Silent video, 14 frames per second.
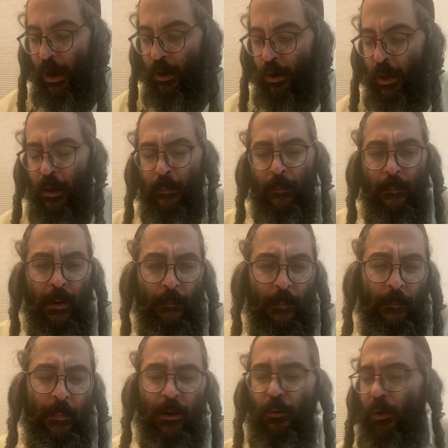eh, eh, ma, ma,
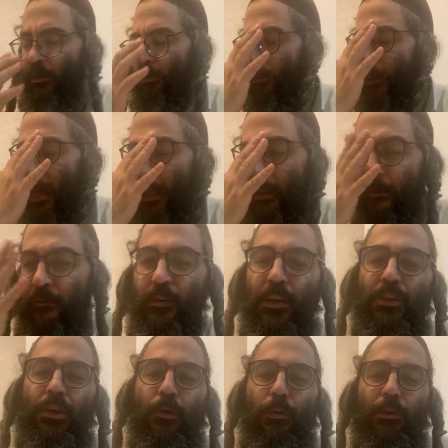ma quanto mi è
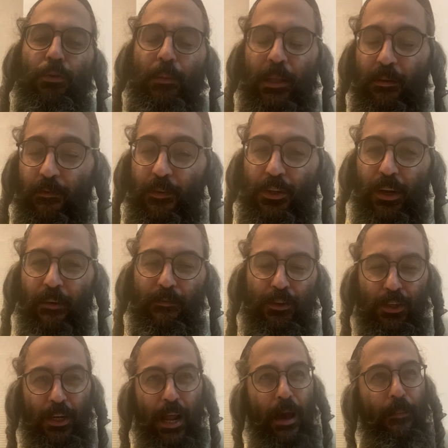difficile, quanto mi è difficile
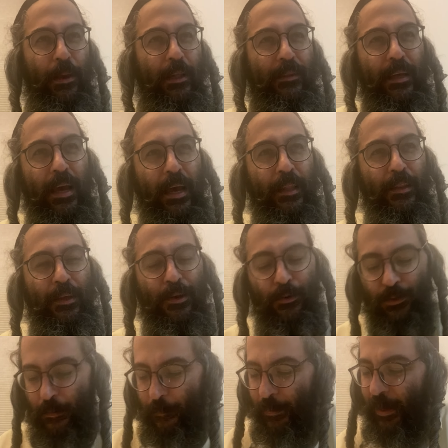avvicinarmi a te Dio,
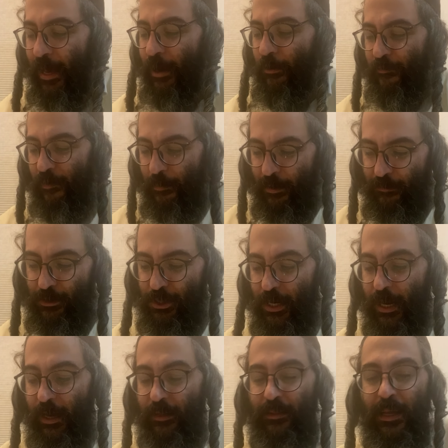ti prego fammi
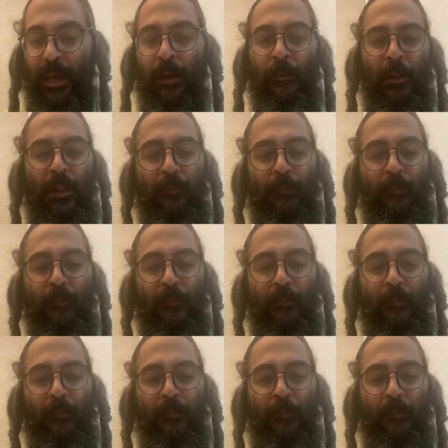avvicinare a te,